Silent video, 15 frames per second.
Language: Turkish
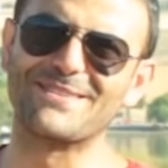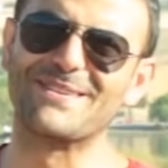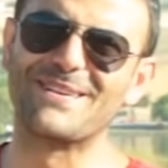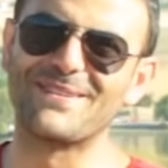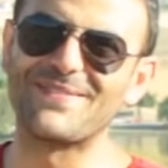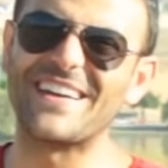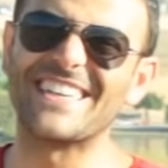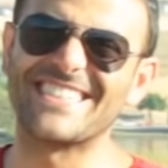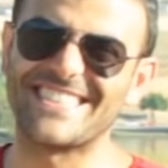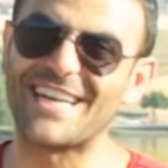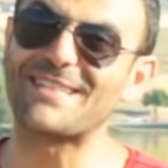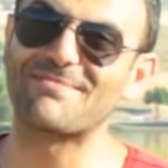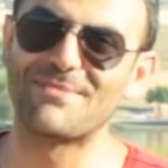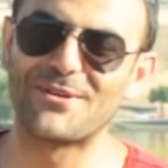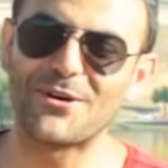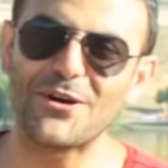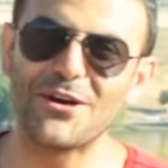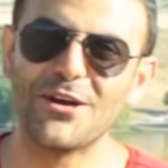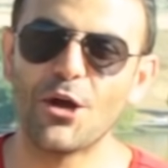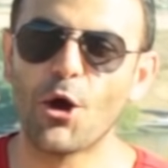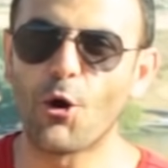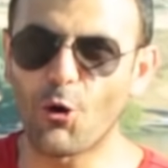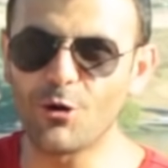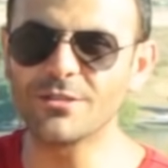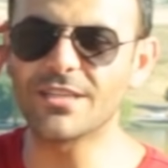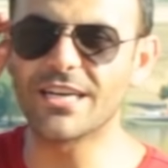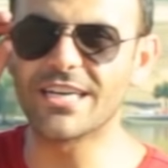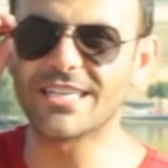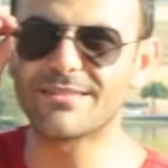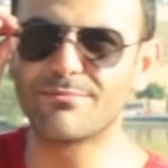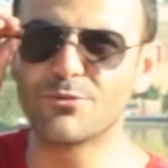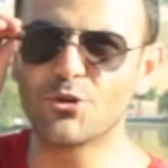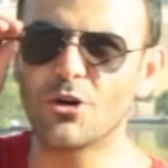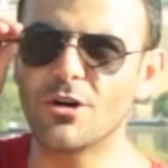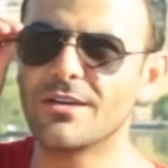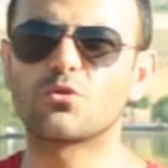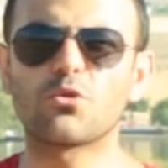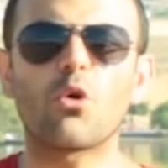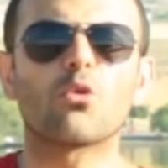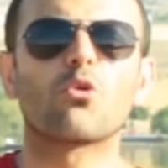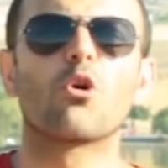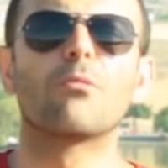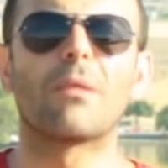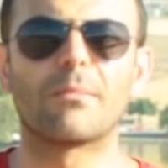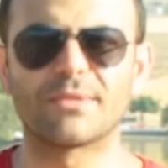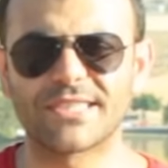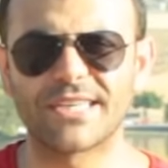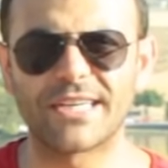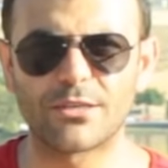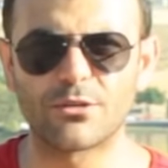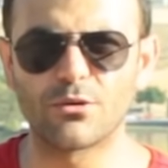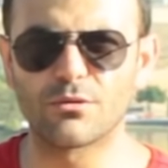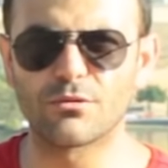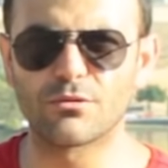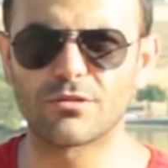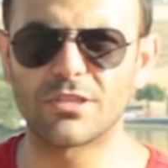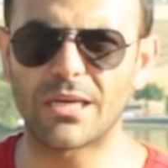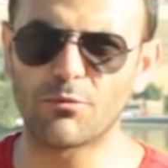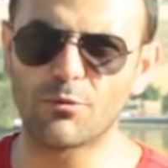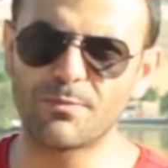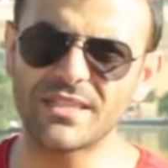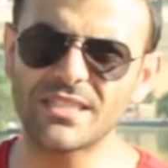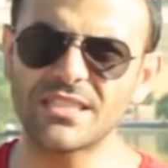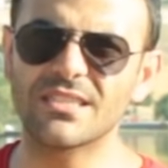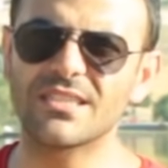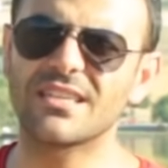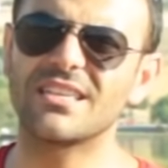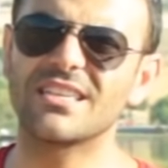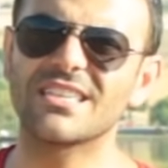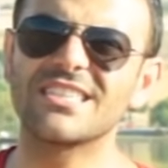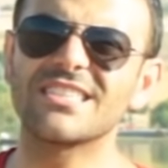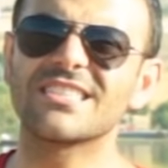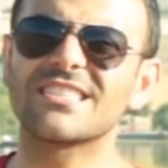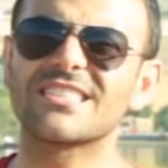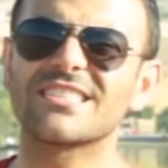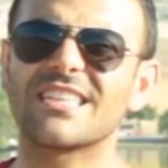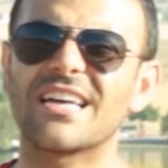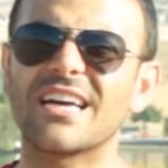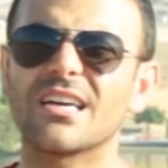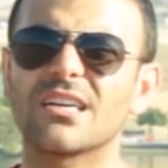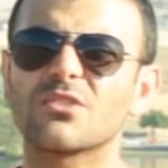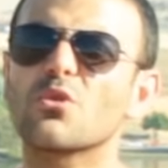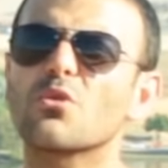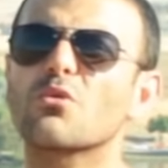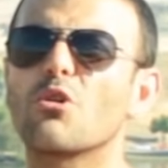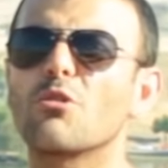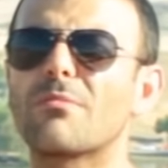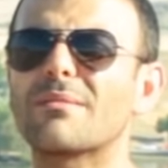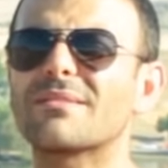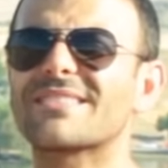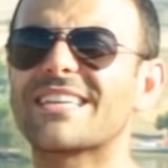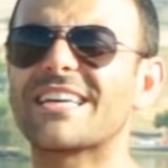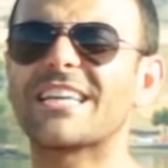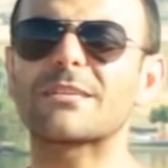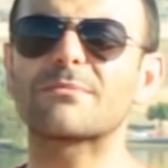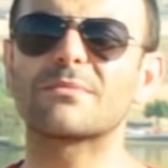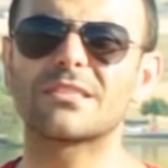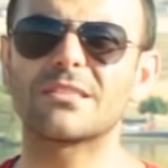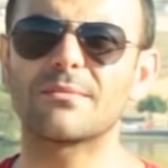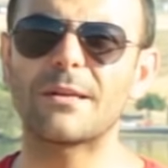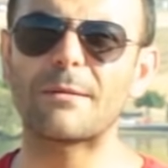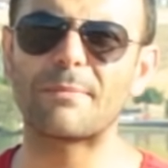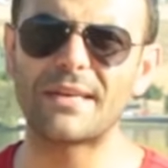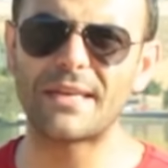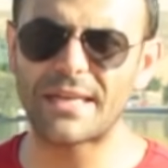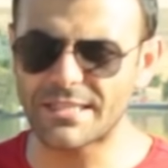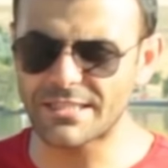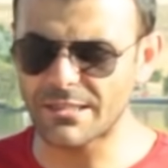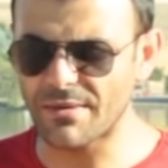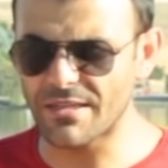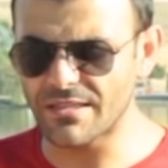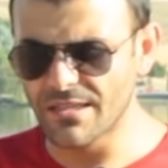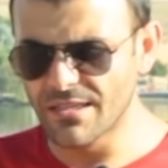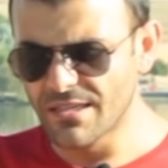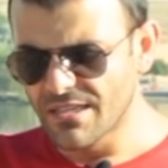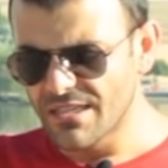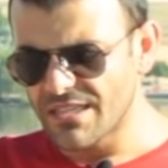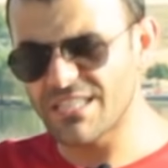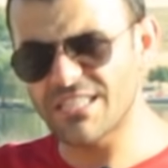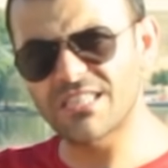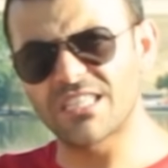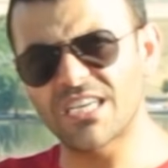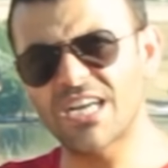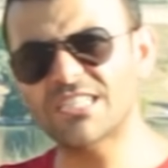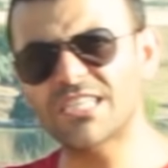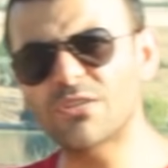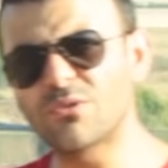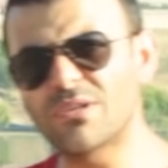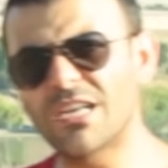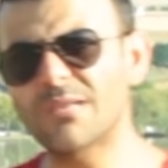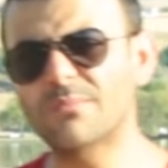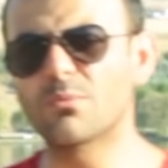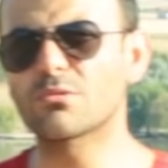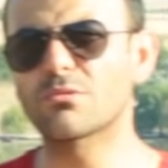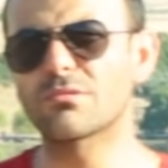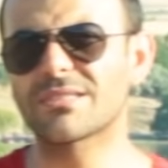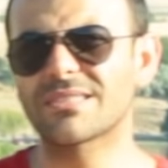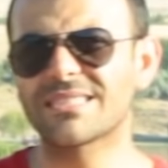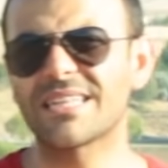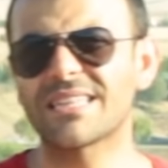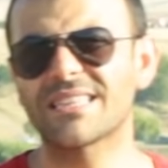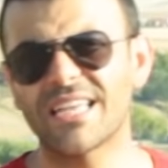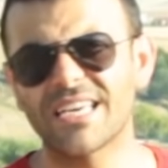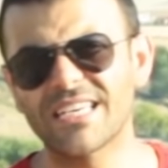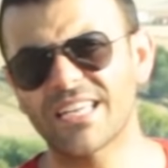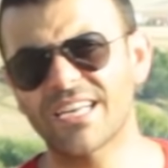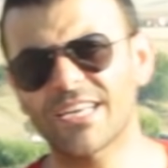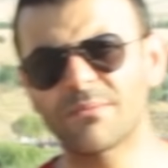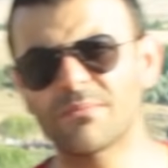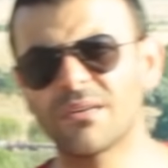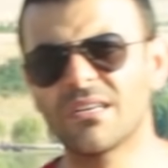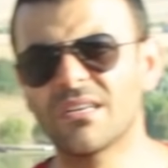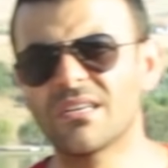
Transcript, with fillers: çünkü 5 yetmiyor. 10 da yetmiyor. Çok koymamız gerekiyordu üstüne. Bu bir. İkincisi de çok koymamız gerekmese bile ben her zaman ihtiyaca yönelik motosikletten yanayım.